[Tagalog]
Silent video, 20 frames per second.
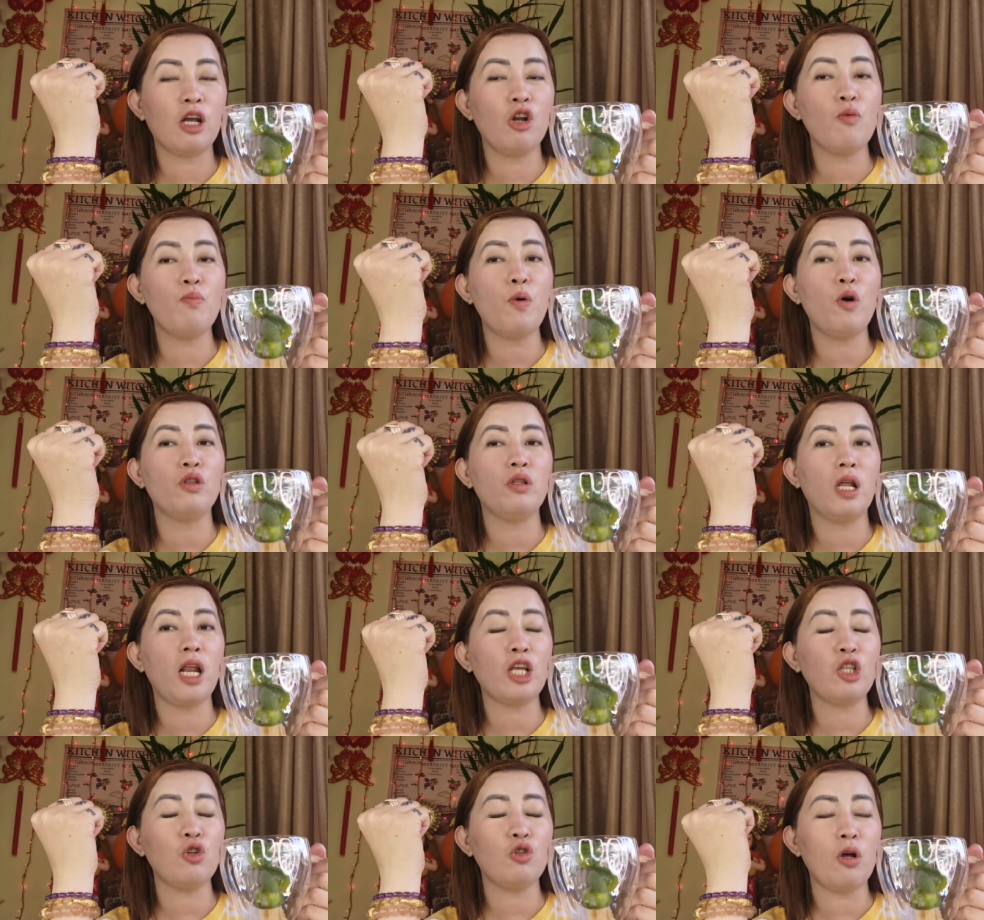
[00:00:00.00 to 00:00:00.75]
Ganun po,
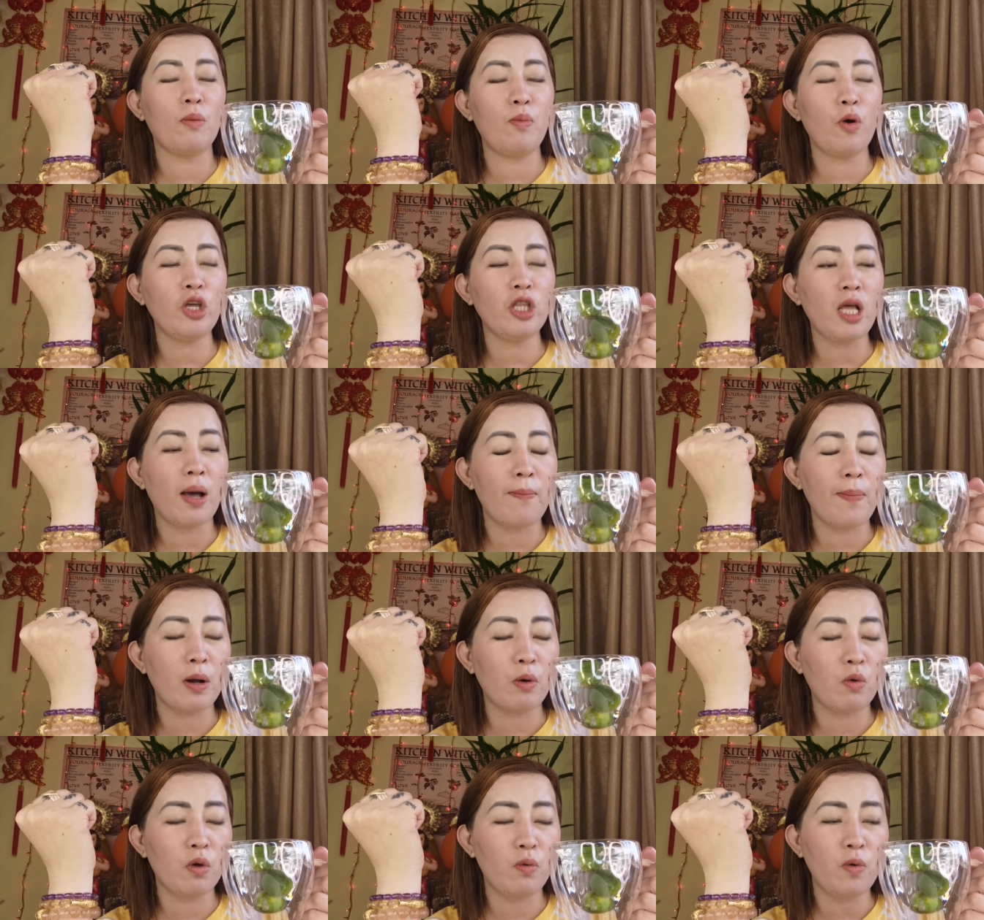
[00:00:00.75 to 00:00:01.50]
direct to the point ang
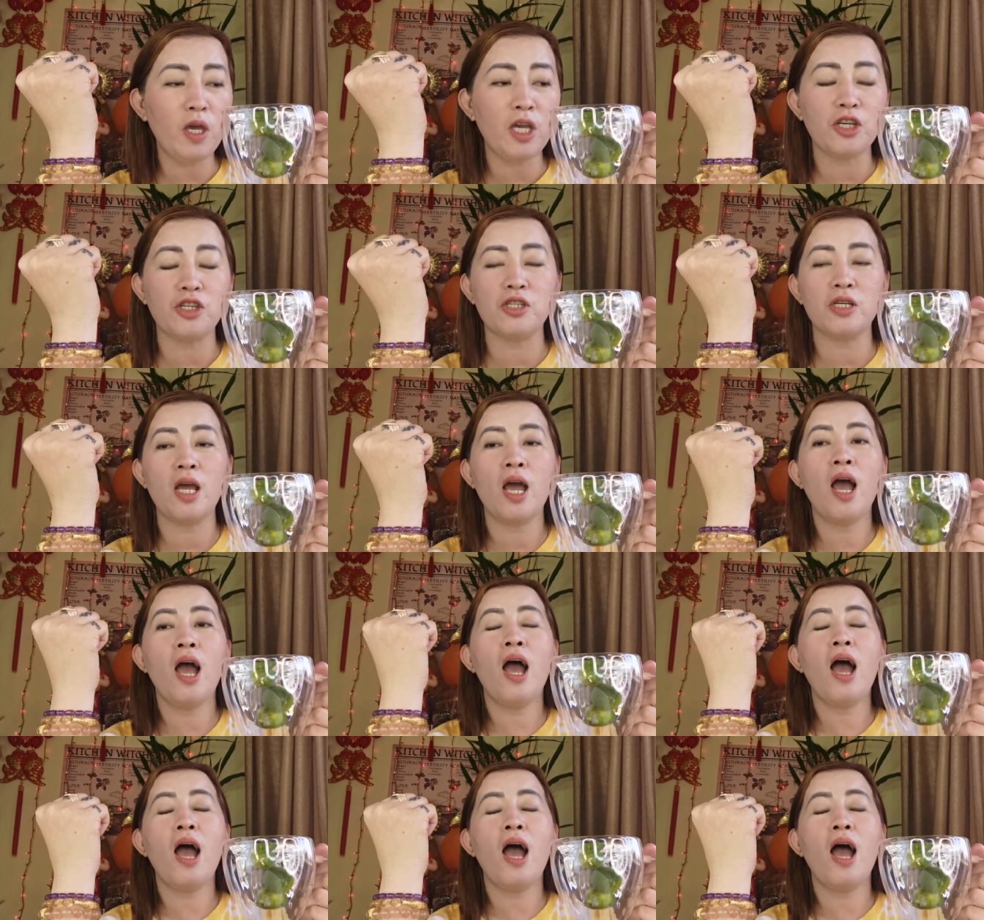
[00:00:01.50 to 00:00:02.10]
pag-wish.